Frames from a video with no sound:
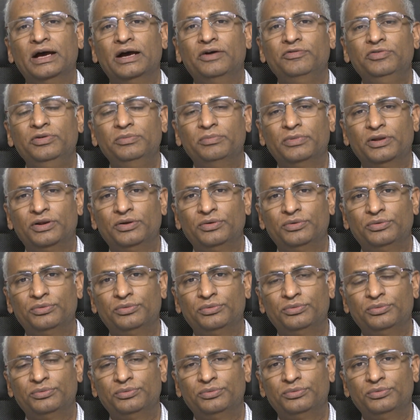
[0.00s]
అవి మనం
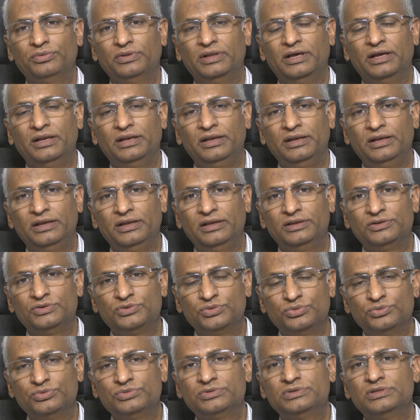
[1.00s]
దాన్ని
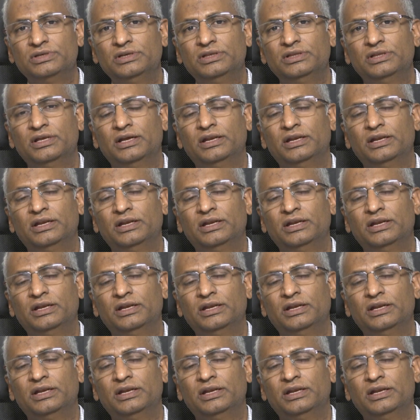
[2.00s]
చూసి